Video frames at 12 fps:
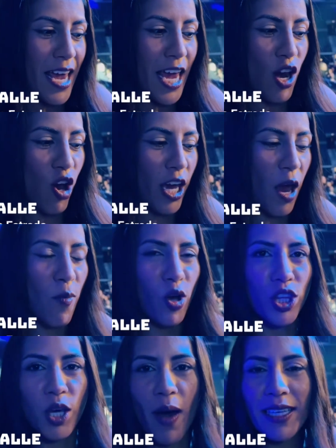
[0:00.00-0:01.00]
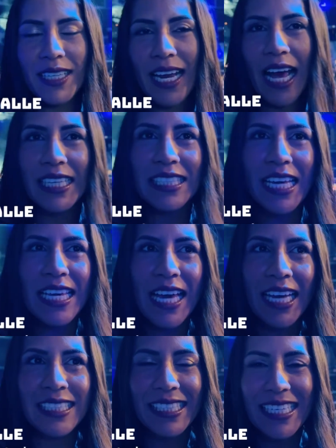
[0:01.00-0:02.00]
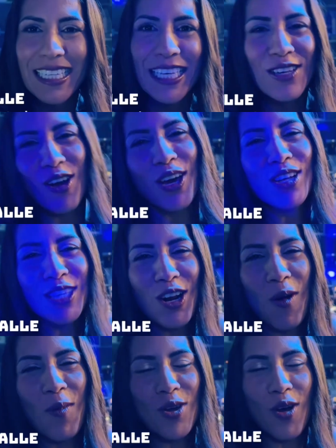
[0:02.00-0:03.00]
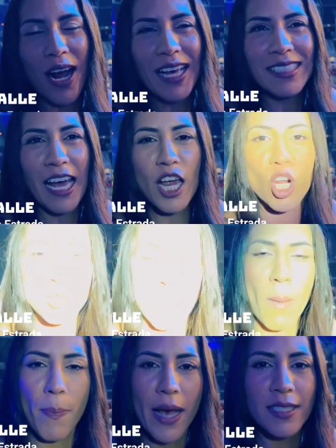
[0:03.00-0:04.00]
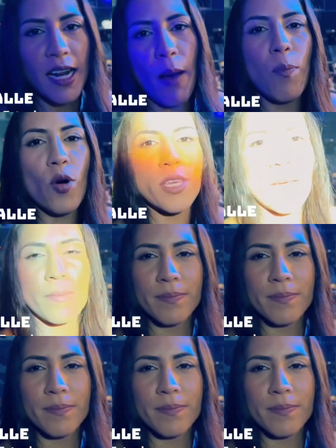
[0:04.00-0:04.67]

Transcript: y lo que motiva es que las niñas, yo quiero ser como Yocasta y los papás la apoyan.